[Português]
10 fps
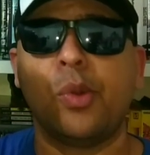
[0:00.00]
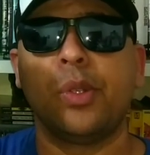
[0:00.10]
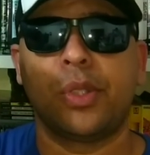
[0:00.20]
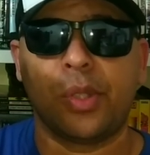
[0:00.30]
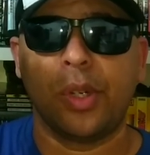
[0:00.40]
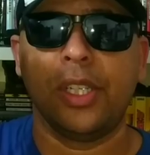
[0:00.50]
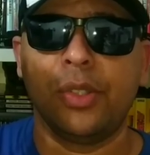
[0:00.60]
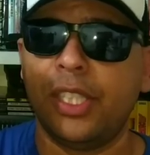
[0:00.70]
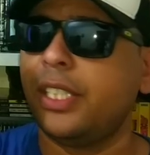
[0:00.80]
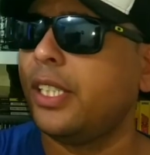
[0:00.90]
O
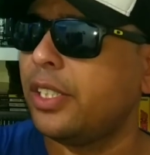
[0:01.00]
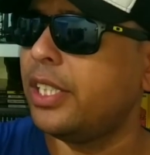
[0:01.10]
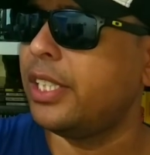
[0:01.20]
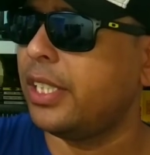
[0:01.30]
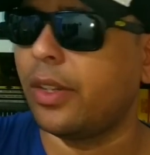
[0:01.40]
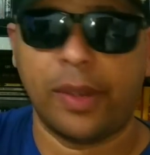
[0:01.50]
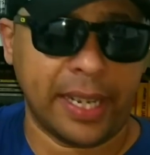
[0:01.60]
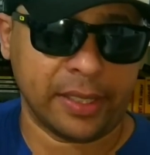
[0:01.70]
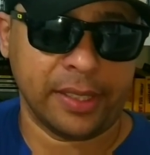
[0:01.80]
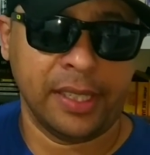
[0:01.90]
controle do Nintendo
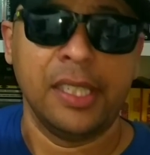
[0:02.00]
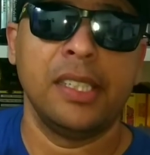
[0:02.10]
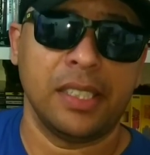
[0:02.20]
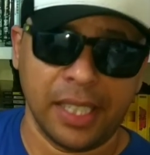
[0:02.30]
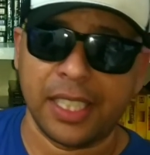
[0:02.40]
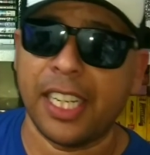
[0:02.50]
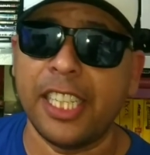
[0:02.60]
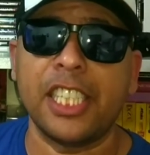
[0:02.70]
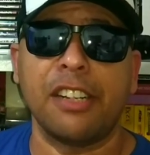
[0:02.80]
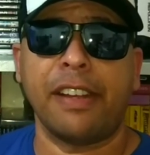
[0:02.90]
64. É que
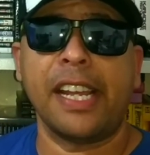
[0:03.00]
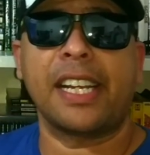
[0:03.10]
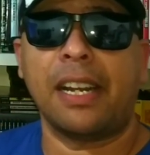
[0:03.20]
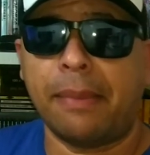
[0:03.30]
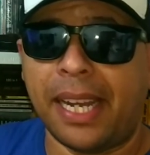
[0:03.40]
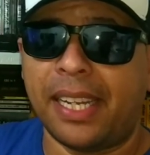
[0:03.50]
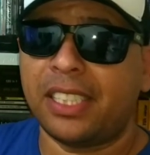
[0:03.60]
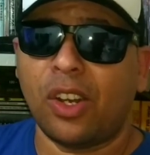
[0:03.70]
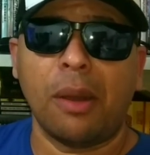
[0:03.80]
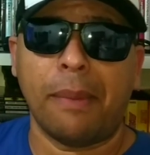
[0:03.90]
tem gente que vai
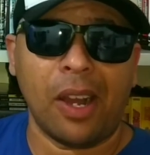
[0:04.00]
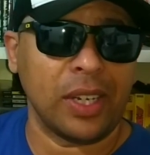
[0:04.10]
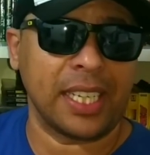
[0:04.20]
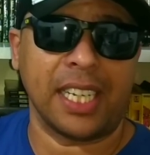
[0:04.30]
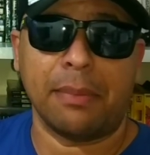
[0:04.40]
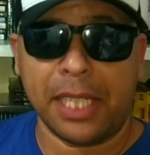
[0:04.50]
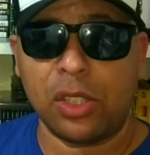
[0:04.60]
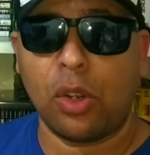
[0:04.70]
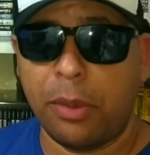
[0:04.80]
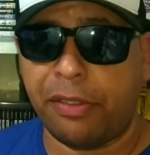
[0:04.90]
reclamar, é normal, né, cara?
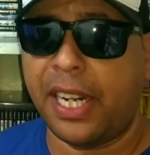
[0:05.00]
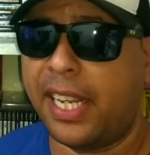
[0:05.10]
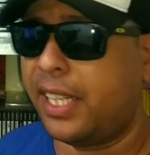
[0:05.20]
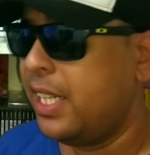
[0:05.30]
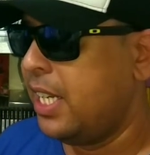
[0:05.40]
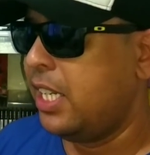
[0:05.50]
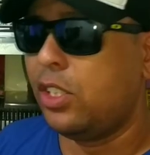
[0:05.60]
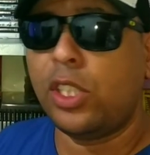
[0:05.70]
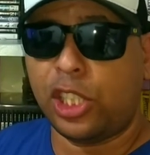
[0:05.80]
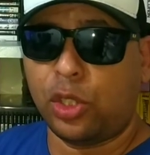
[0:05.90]
Mas eu, é como eu falei,
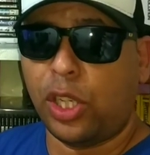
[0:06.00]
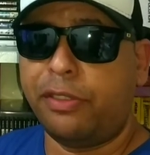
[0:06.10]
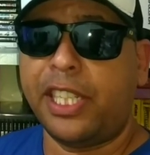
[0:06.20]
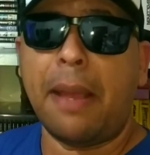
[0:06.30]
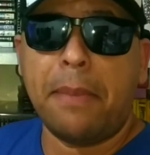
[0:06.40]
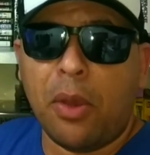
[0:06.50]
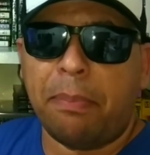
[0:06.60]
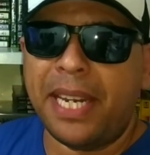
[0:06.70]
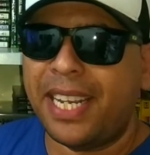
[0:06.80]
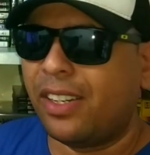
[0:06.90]
nesses dois vídeos, é
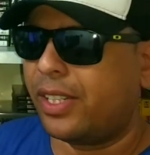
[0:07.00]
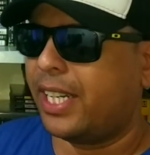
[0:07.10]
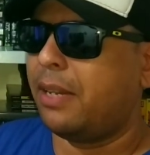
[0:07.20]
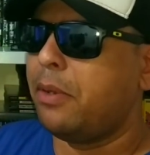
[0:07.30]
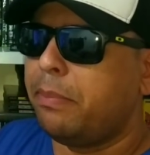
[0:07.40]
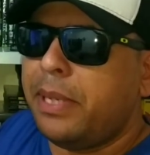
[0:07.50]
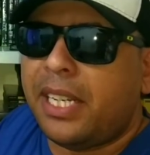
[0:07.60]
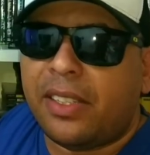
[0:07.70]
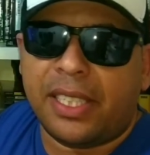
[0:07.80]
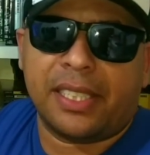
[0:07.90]
minha opinião, cara. É minha
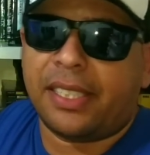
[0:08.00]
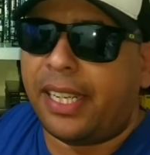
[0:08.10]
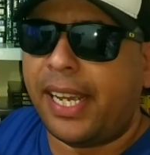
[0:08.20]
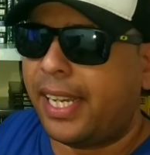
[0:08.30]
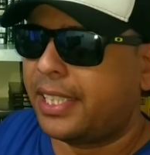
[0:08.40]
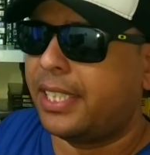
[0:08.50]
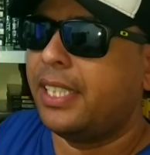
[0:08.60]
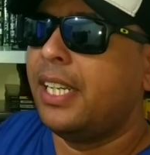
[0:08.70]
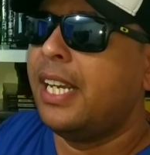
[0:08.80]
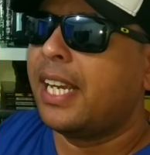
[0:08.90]
opinião, né? É
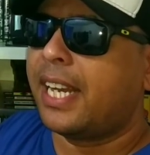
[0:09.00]
essa.